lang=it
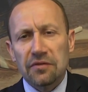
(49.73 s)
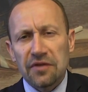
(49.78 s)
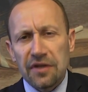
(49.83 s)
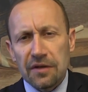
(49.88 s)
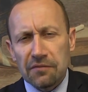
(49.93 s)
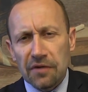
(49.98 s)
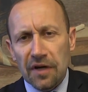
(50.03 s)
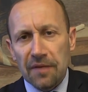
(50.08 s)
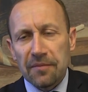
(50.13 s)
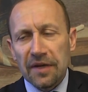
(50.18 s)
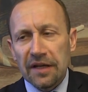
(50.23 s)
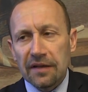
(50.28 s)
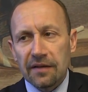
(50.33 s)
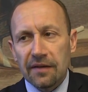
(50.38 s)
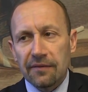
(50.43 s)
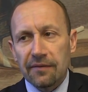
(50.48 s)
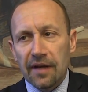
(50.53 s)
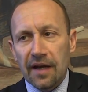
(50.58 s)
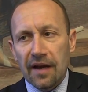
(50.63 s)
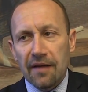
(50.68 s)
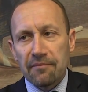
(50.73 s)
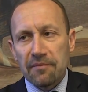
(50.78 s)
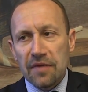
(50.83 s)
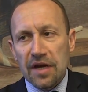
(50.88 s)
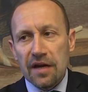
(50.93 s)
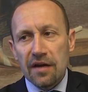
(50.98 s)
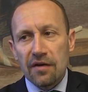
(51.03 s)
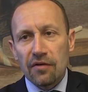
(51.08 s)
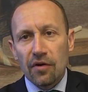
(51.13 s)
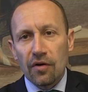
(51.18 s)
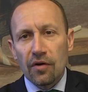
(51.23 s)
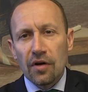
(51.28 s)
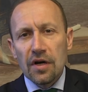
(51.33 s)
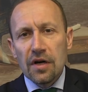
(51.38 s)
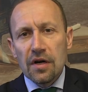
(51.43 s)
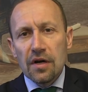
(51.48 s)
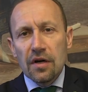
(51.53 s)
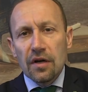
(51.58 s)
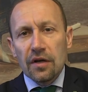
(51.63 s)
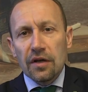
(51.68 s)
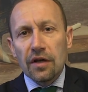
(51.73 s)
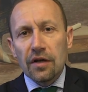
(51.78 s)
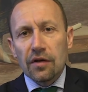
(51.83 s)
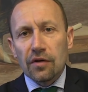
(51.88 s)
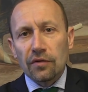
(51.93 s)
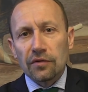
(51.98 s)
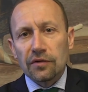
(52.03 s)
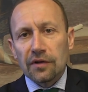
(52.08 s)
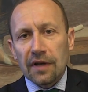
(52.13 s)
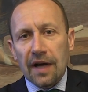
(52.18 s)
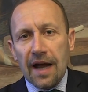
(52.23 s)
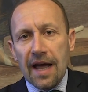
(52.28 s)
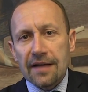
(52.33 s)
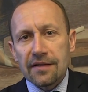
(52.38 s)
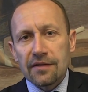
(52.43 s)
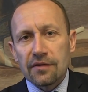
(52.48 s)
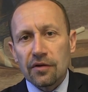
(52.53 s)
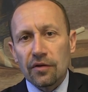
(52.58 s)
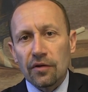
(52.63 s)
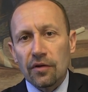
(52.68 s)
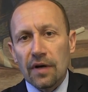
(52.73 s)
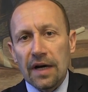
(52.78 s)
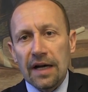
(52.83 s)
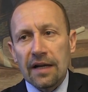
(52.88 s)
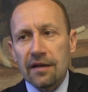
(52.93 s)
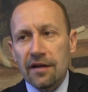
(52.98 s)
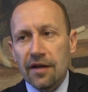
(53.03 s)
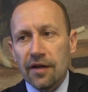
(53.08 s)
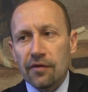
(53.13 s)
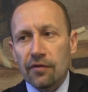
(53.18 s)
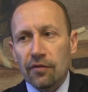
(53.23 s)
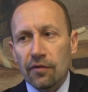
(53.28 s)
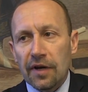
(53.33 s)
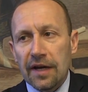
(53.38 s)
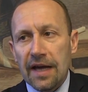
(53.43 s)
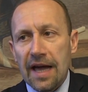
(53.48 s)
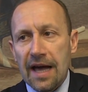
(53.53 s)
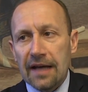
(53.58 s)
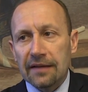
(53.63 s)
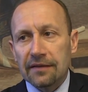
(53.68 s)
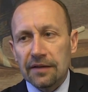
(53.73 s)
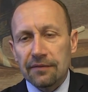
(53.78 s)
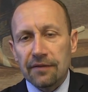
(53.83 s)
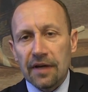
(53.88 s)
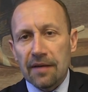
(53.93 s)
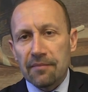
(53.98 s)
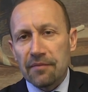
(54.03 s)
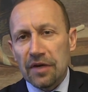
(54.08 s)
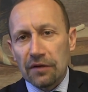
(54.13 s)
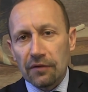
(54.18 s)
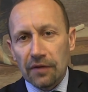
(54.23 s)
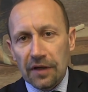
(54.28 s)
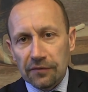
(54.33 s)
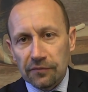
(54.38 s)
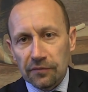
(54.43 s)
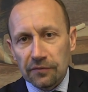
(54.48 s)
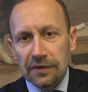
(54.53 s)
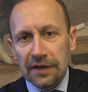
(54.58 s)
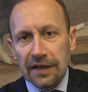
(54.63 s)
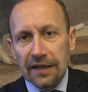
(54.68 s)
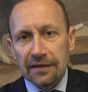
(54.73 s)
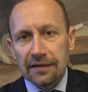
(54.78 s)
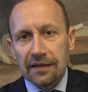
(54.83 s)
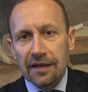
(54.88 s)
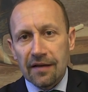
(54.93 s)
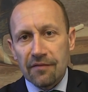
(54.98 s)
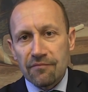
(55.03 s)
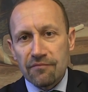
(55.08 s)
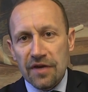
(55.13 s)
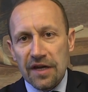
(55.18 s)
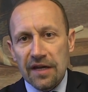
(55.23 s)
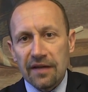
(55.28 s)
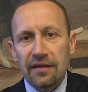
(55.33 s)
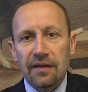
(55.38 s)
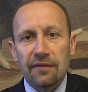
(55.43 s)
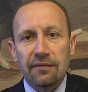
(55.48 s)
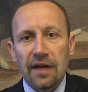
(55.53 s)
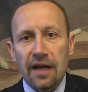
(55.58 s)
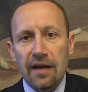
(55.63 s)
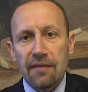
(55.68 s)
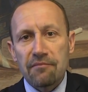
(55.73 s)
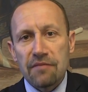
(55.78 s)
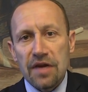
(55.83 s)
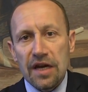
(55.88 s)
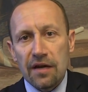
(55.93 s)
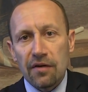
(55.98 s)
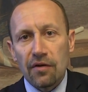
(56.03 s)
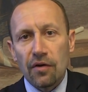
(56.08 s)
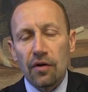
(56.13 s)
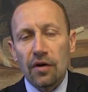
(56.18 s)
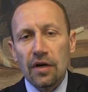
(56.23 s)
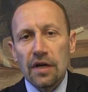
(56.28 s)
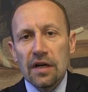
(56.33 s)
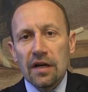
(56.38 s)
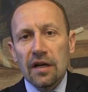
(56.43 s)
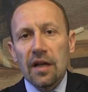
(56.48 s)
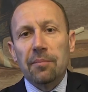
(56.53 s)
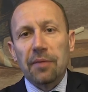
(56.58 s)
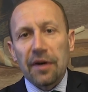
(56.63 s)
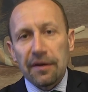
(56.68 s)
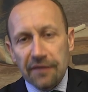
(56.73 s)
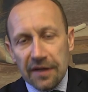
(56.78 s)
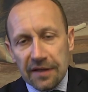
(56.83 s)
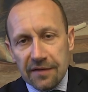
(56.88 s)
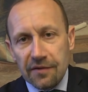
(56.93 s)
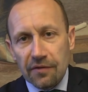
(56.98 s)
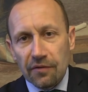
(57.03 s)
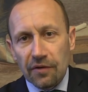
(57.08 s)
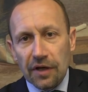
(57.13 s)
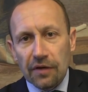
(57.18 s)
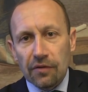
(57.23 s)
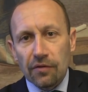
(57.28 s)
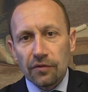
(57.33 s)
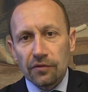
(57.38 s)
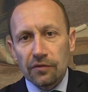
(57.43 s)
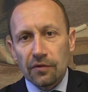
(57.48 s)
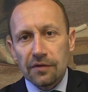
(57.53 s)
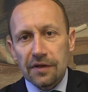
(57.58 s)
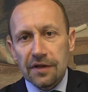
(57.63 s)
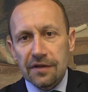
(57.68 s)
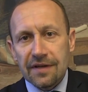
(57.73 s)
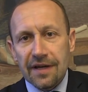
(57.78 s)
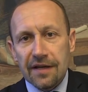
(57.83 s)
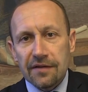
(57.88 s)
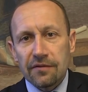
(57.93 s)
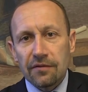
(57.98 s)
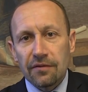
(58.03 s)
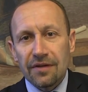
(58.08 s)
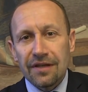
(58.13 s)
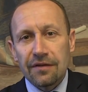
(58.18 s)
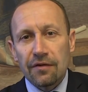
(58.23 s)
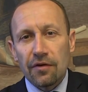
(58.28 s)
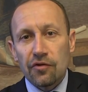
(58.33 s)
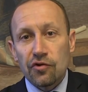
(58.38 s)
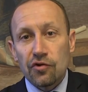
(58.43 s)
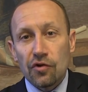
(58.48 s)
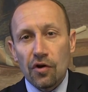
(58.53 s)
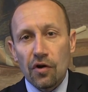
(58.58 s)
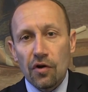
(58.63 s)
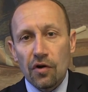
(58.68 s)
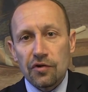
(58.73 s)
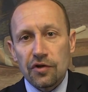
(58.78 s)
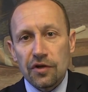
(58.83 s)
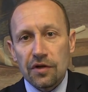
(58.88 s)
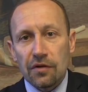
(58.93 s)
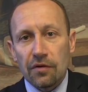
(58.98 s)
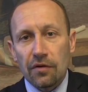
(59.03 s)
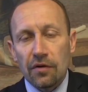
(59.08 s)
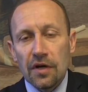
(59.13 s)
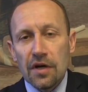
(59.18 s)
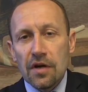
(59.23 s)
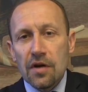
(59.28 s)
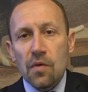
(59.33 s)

Sicuramente verrà meno il contrasto agli ecoreati, verrà meno la tutela dell'ambiente, verrà meno la prevenzione contro il dissesto idrogeologico.